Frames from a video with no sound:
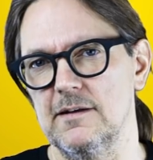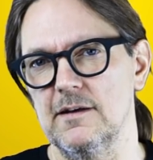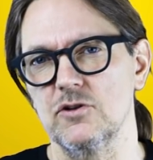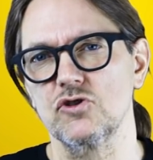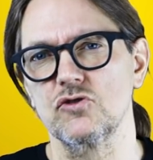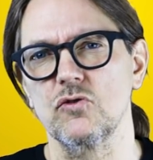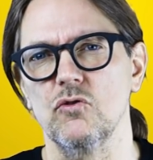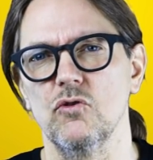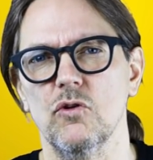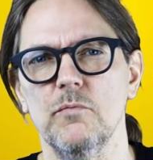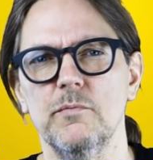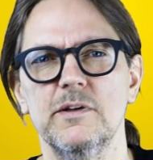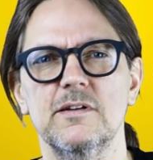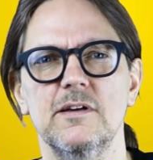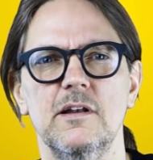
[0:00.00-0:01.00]
da der Strom
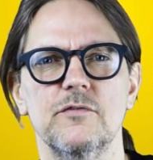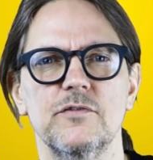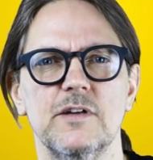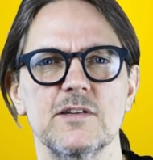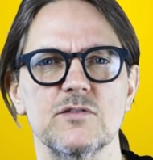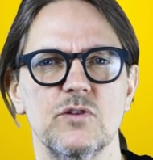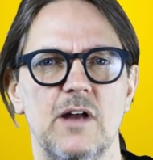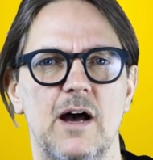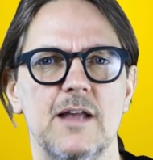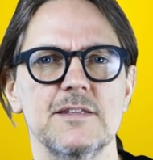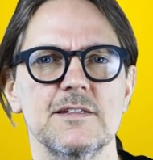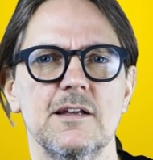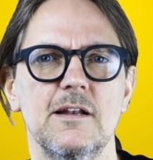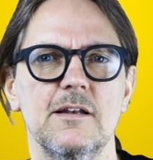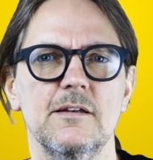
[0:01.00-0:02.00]
mit Hilfe der
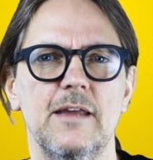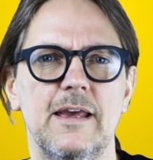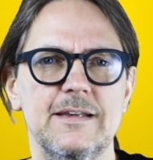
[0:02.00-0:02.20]
Solarzellen